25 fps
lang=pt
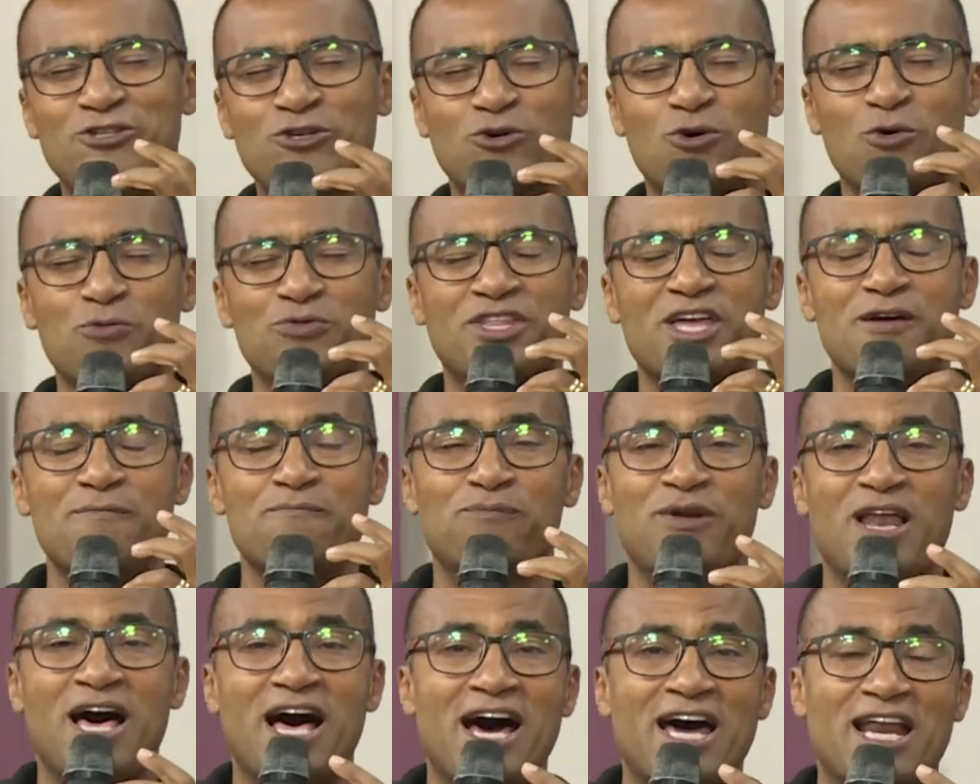
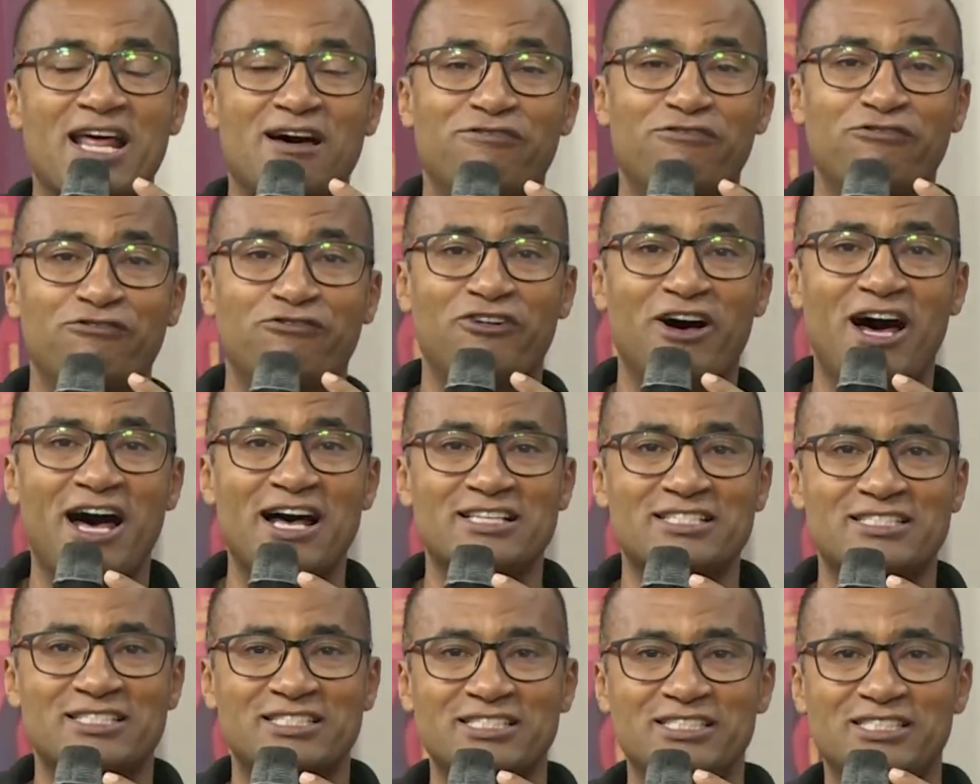contemplar a
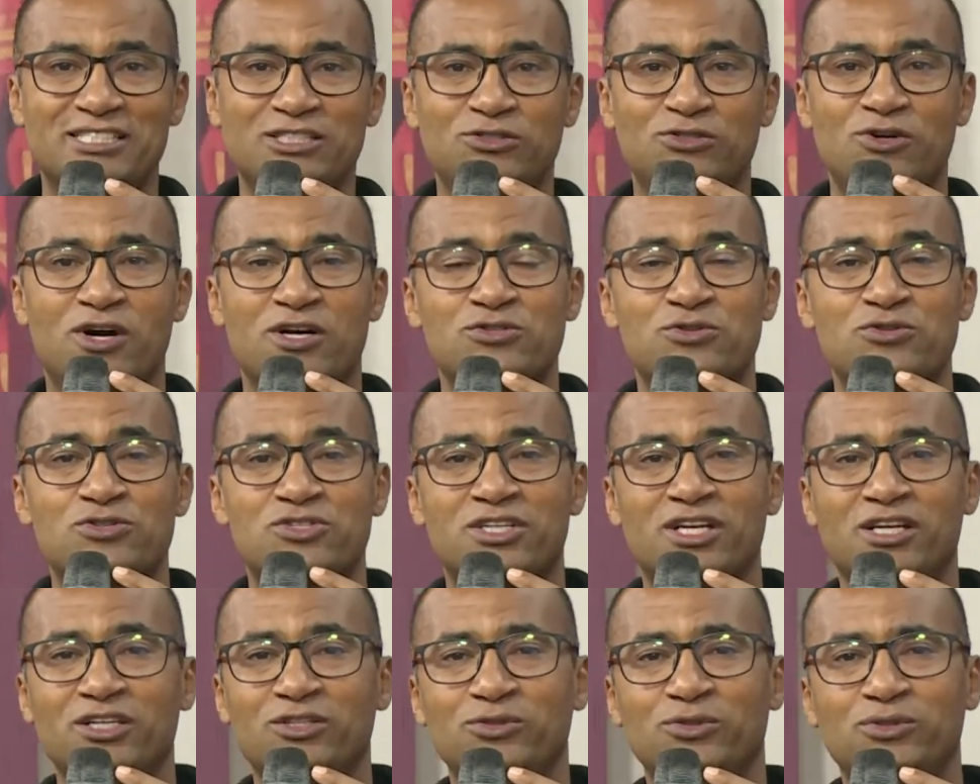face de nosso
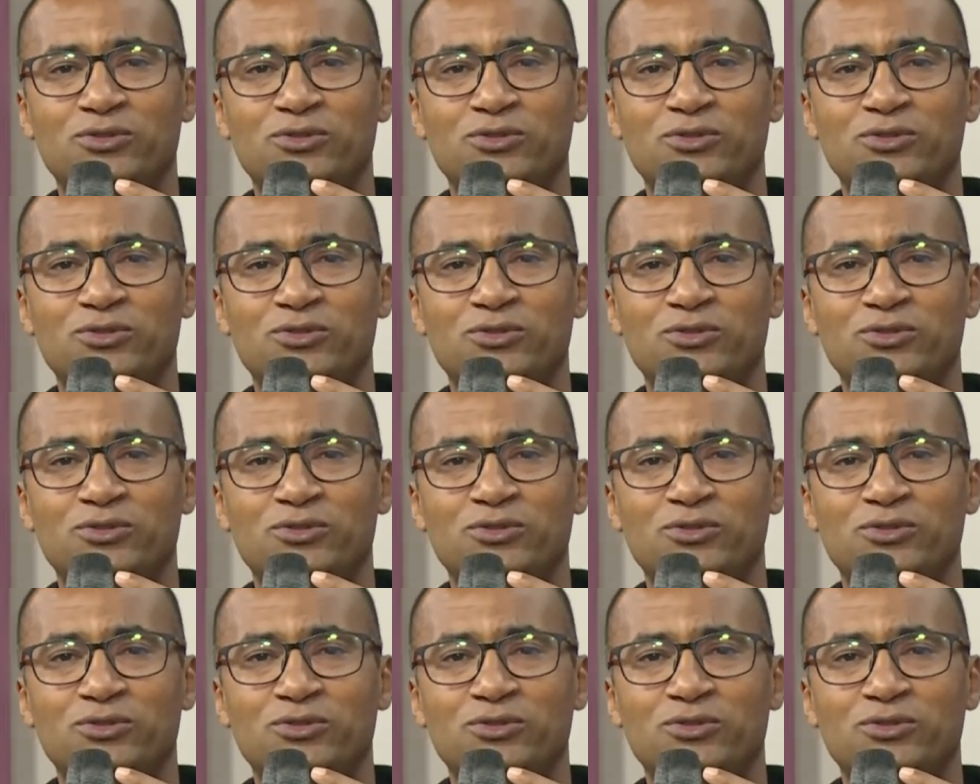Senhor.